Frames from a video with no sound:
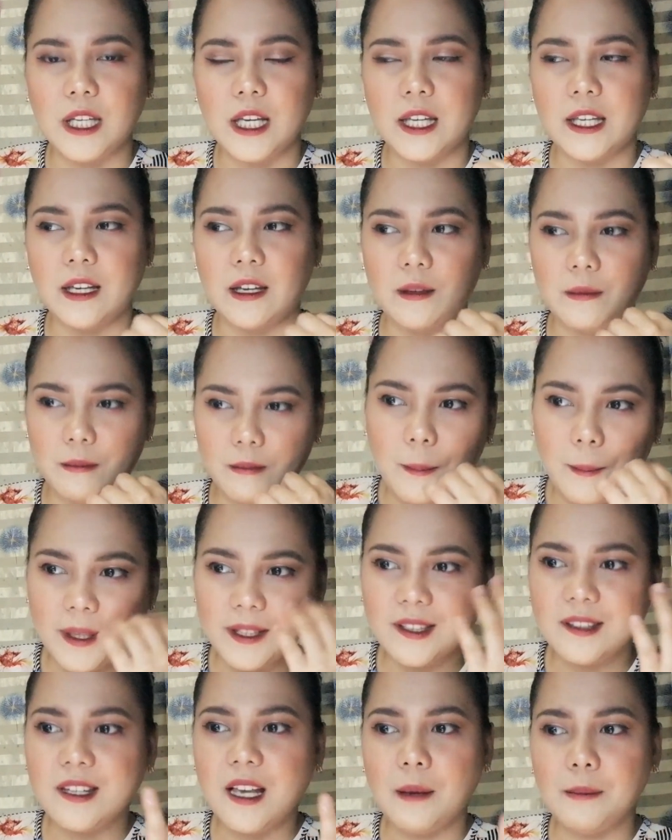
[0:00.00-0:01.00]
Ayan,
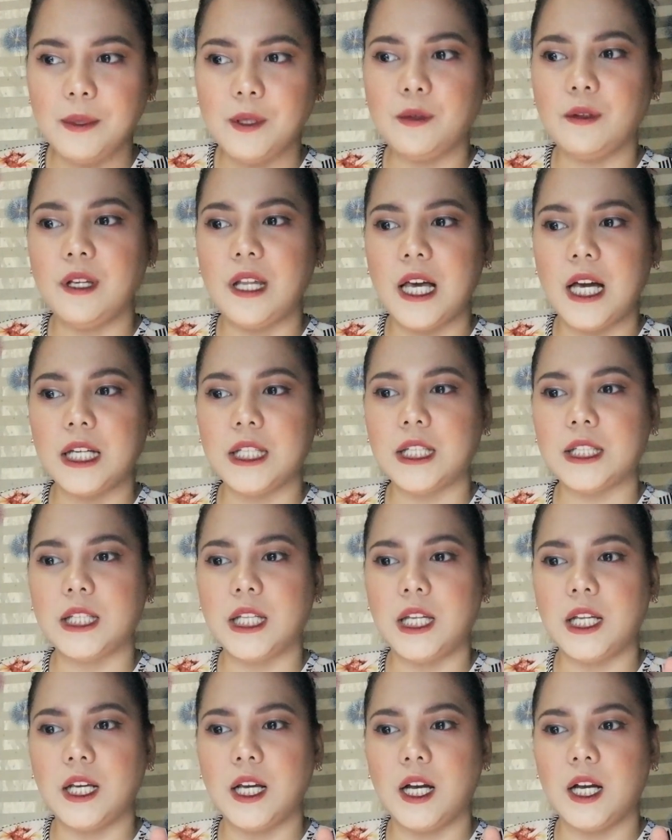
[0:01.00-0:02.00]
masasabi ko lang na
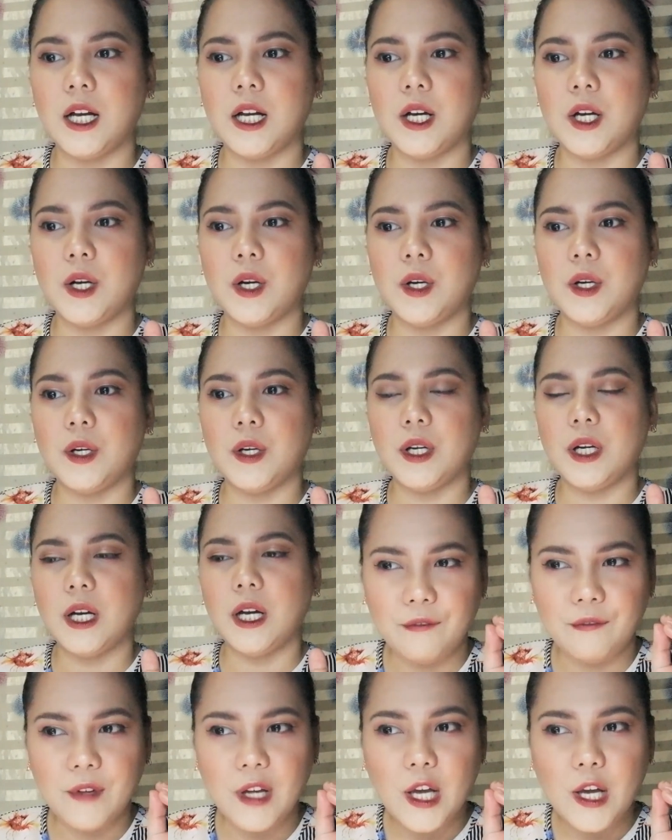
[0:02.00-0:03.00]
talagang
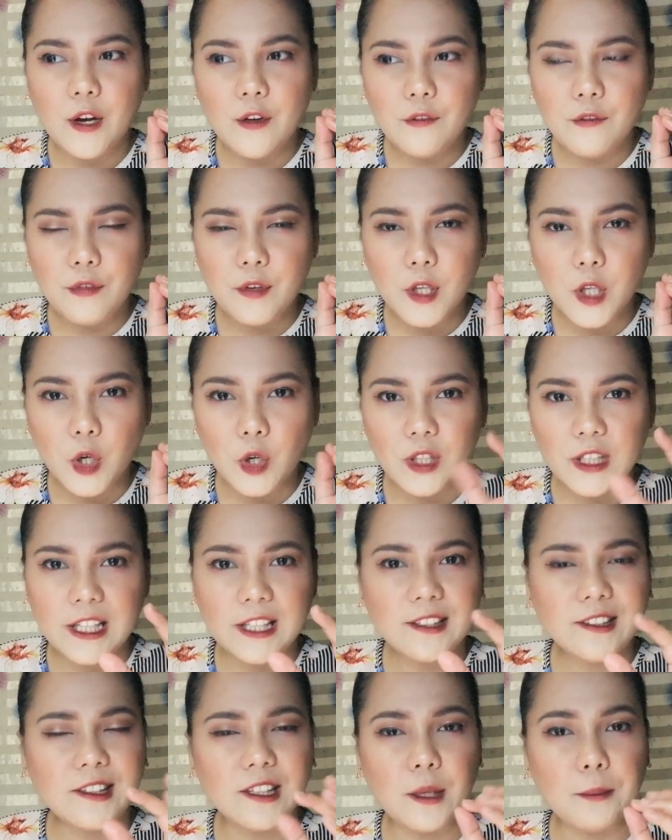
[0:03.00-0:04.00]

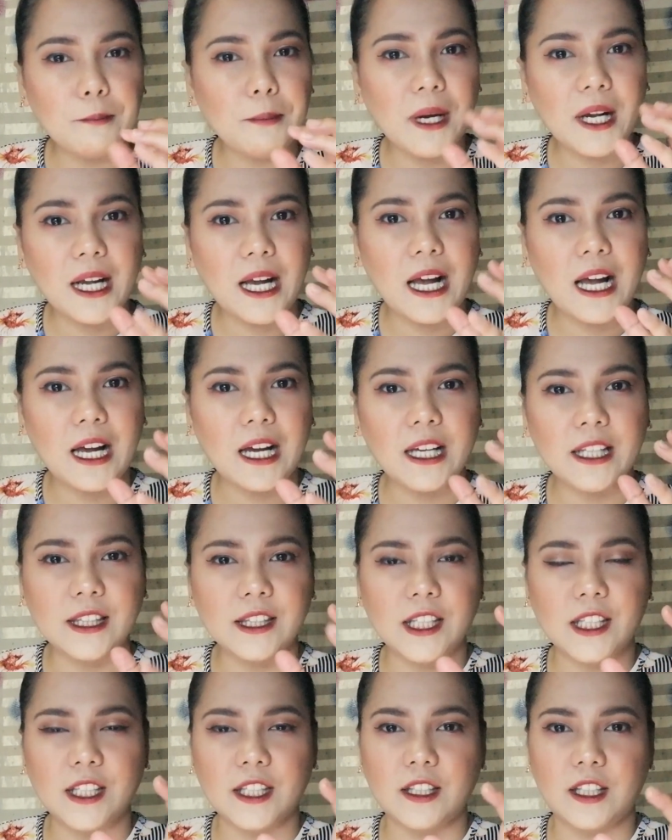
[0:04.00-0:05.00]
flawless ng
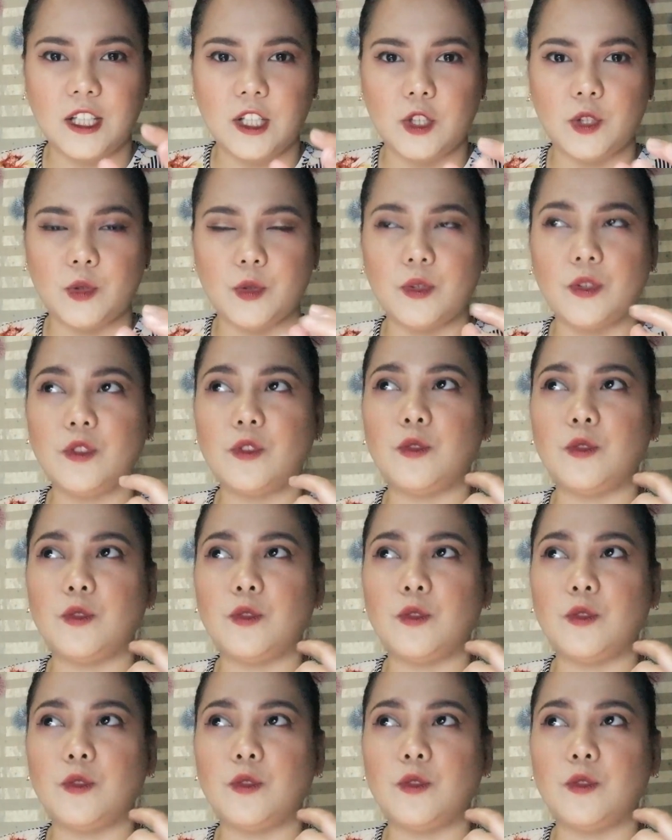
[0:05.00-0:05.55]
pagkakakanta niya ito.